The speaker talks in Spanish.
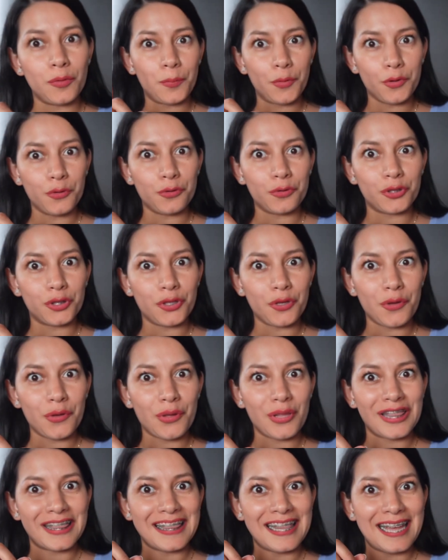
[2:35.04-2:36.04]

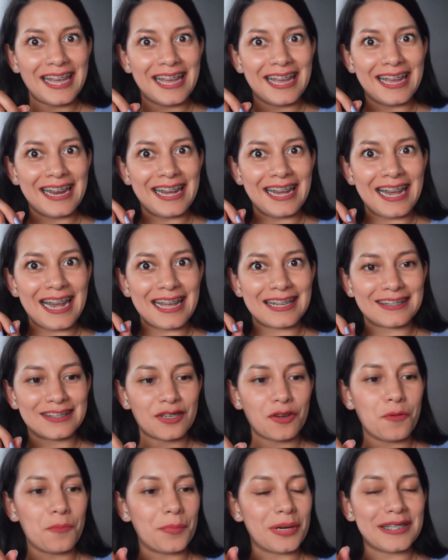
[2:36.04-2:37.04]
producto de las
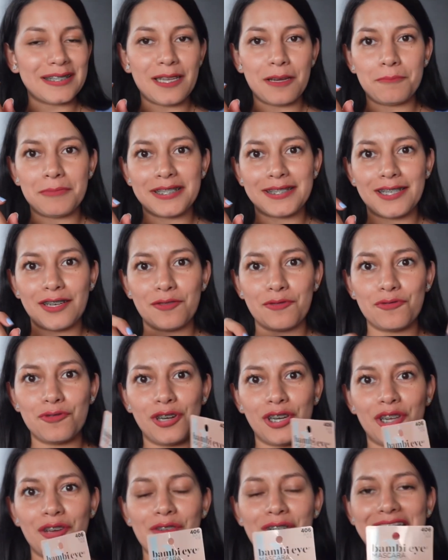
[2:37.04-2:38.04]
compras del mes de
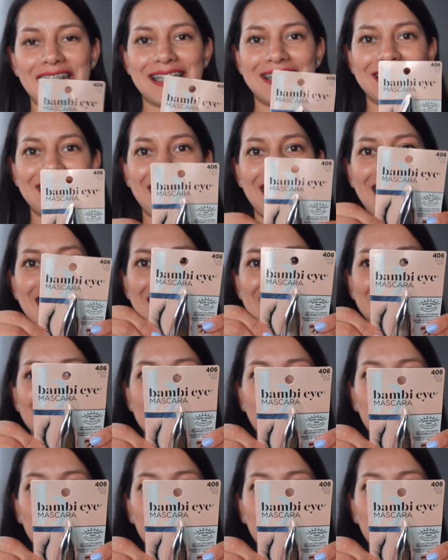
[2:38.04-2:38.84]
julio es esta